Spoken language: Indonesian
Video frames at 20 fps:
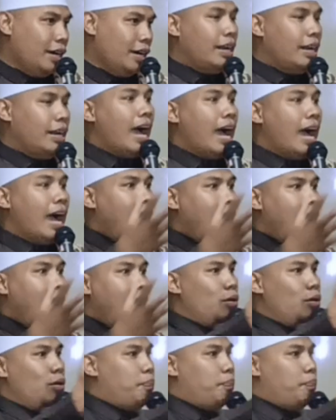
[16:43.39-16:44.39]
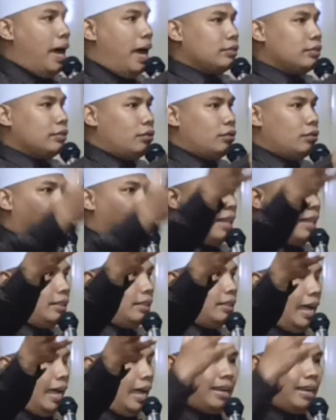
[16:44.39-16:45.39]
dagang lupa
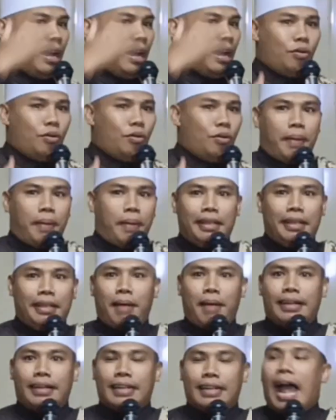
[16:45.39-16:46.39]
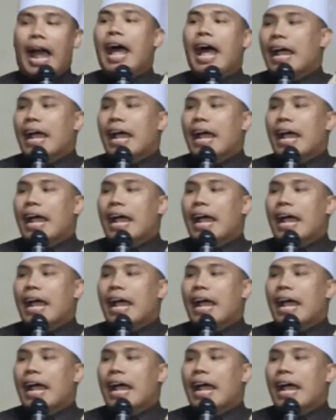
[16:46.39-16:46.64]
sholat dagang lupa ibadah